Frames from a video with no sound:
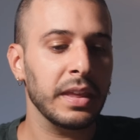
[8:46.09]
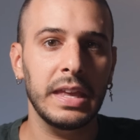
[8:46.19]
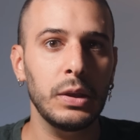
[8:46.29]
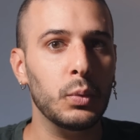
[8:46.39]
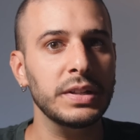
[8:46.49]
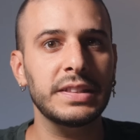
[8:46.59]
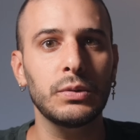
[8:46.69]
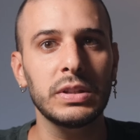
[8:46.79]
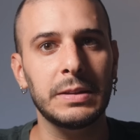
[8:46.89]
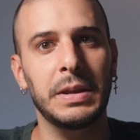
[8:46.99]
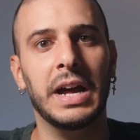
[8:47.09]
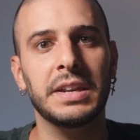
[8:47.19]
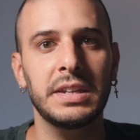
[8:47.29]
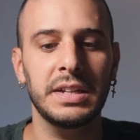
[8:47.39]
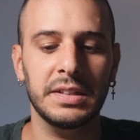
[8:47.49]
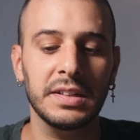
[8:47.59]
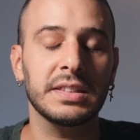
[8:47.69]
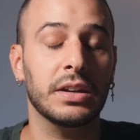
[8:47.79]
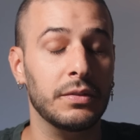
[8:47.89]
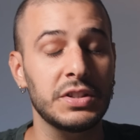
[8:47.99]
in questi ultimi anni si
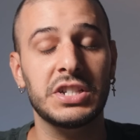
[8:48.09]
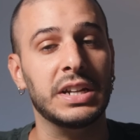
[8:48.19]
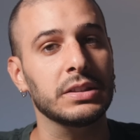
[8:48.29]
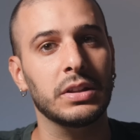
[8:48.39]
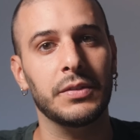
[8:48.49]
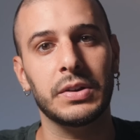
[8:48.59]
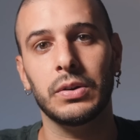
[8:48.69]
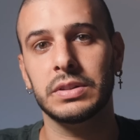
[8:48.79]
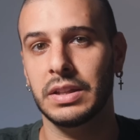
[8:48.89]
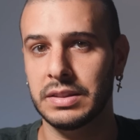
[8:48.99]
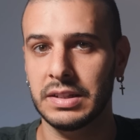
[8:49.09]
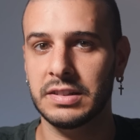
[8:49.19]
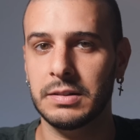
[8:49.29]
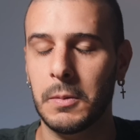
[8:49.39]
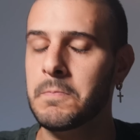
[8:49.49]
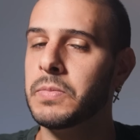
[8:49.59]
stanno avvicinando davvero tantissimo.